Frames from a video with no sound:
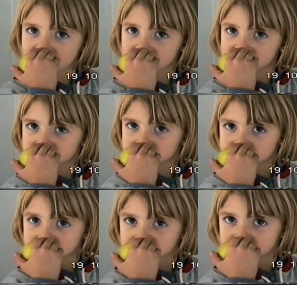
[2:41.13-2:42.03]
¿Qué estás
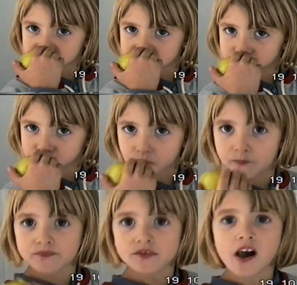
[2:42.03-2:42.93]
merendando?
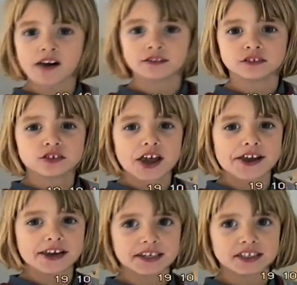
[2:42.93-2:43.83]

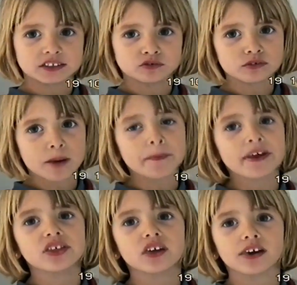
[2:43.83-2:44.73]
Eh, una
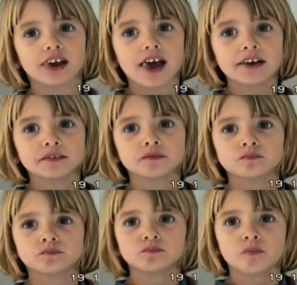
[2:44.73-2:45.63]
manzana. ¿Y te
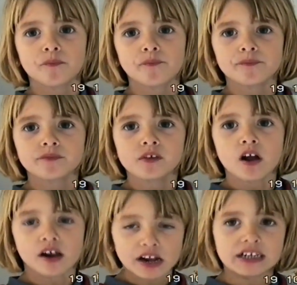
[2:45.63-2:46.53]
gusta?
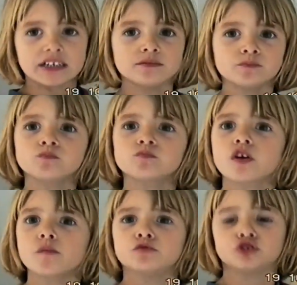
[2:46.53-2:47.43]
Sí,
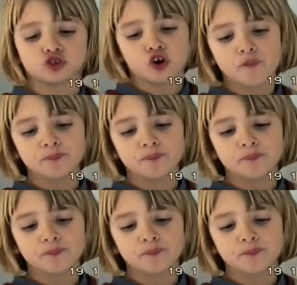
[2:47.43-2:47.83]
mucho.